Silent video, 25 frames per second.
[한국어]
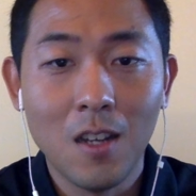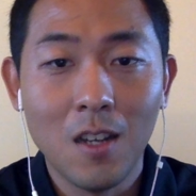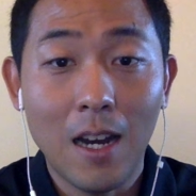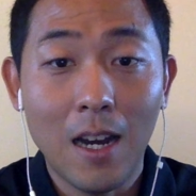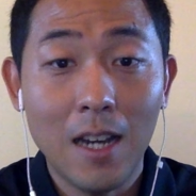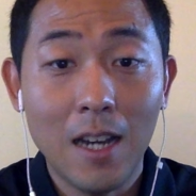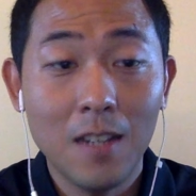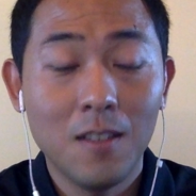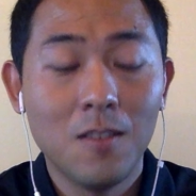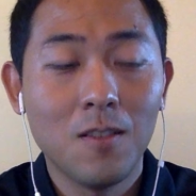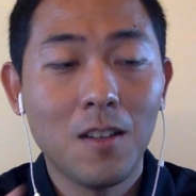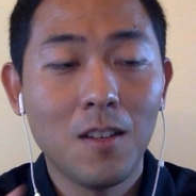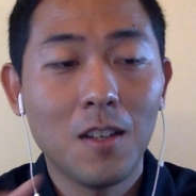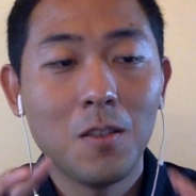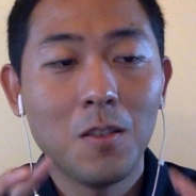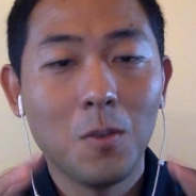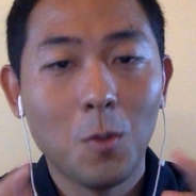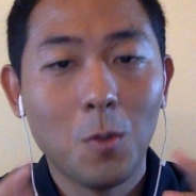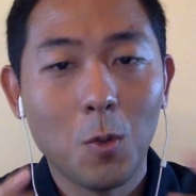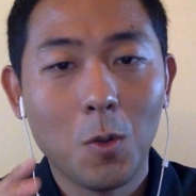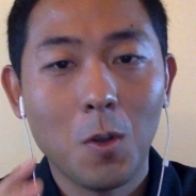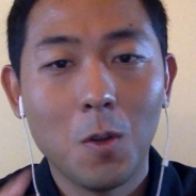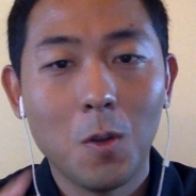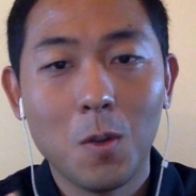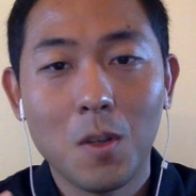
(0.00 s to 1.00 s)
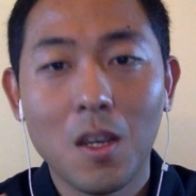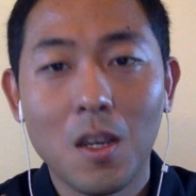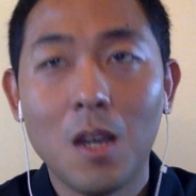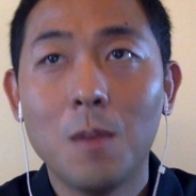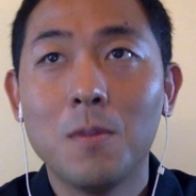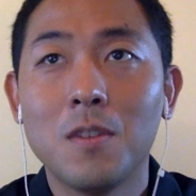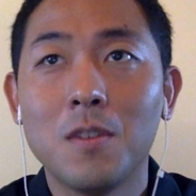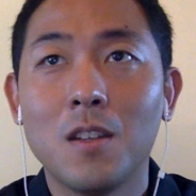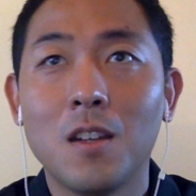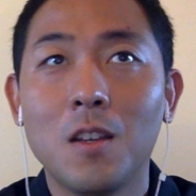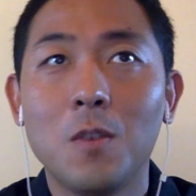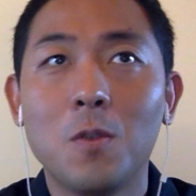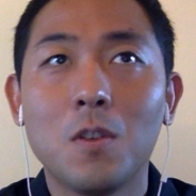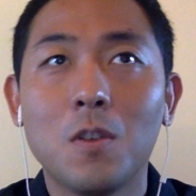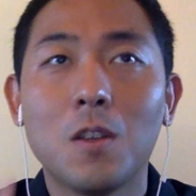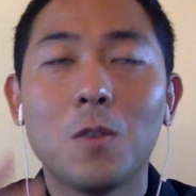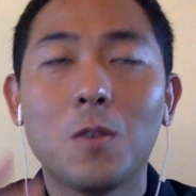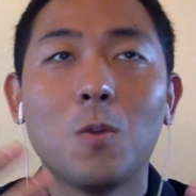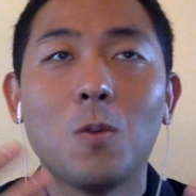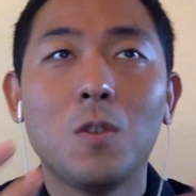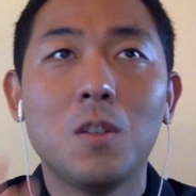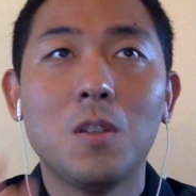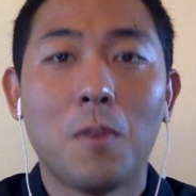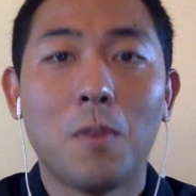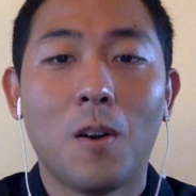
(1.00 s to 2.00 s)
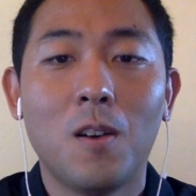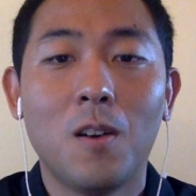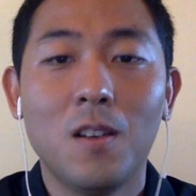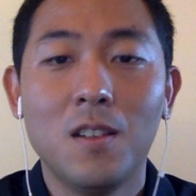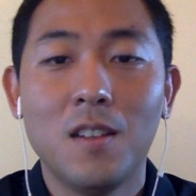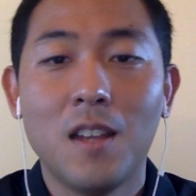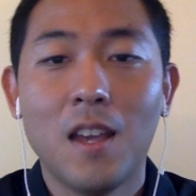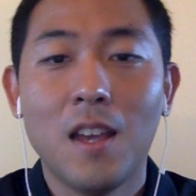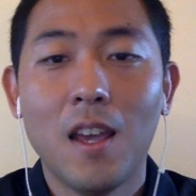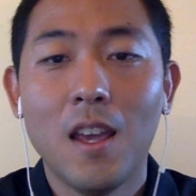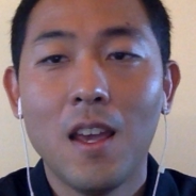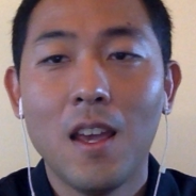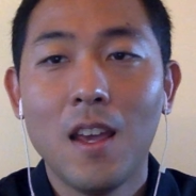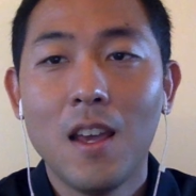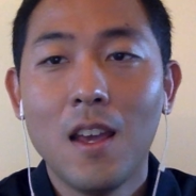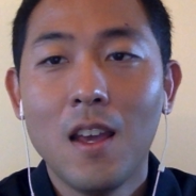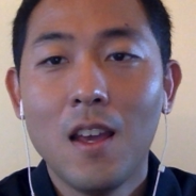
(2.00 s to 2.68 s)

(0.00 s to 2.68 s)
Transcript: 아, 이렇게 해서 이렇게 이렇게 하면 되네. 이렇게 돈이 벌리네.